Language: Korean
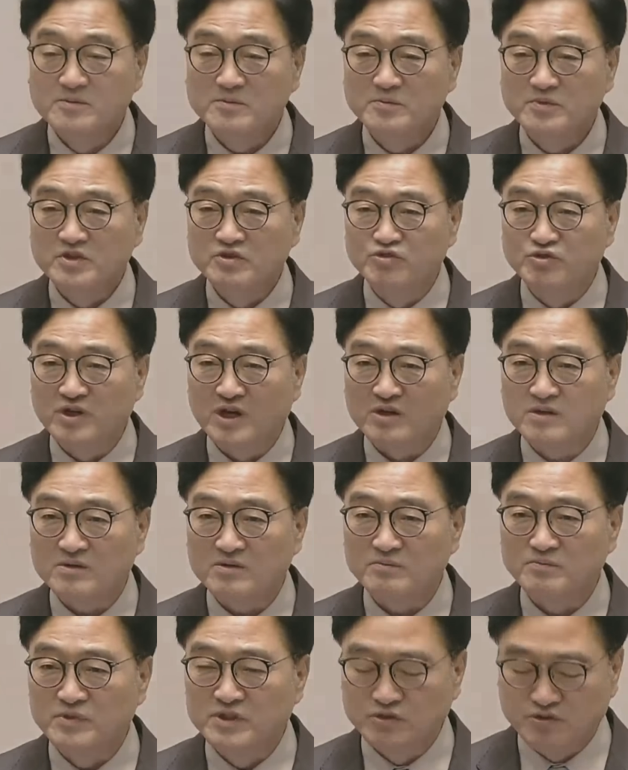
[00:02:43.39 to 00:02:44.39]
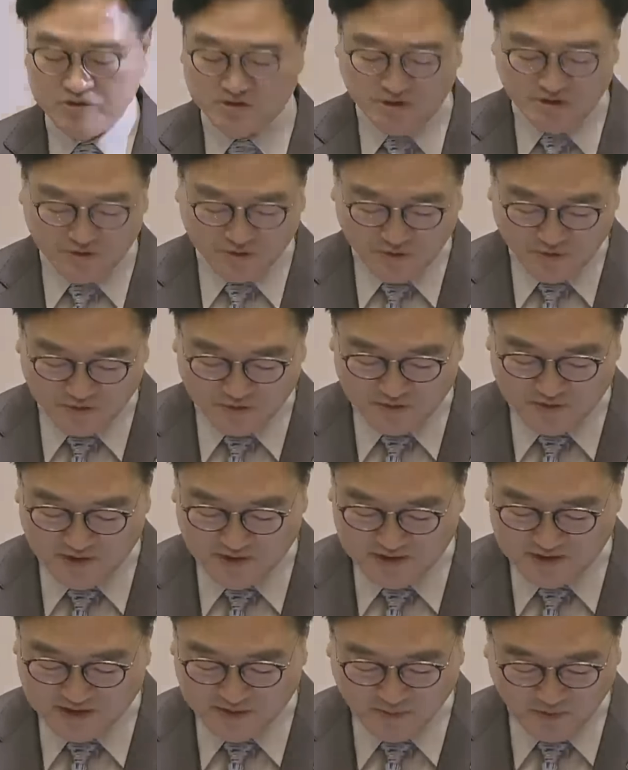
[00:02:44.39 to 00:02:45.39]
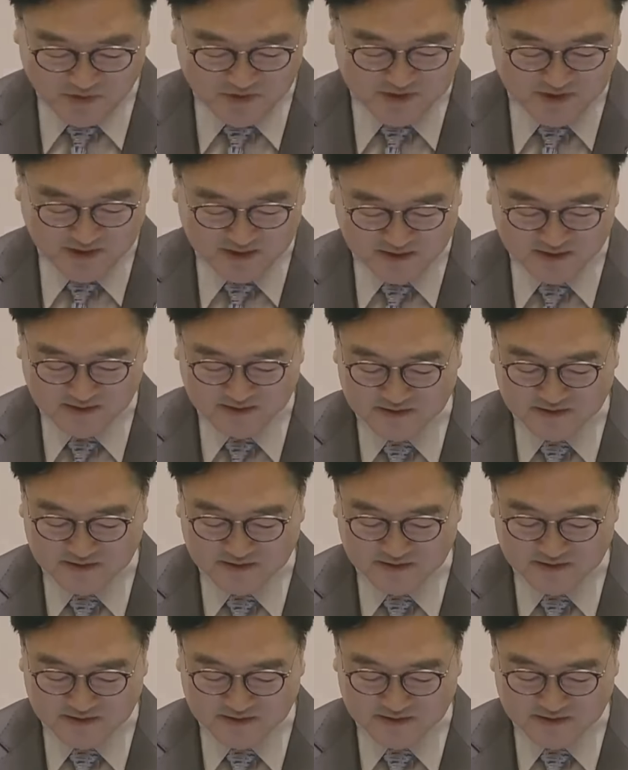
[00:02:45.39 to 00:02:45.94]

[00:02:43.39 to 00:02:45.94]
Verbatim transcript: 민주적, 민주적 토론의 기본이라는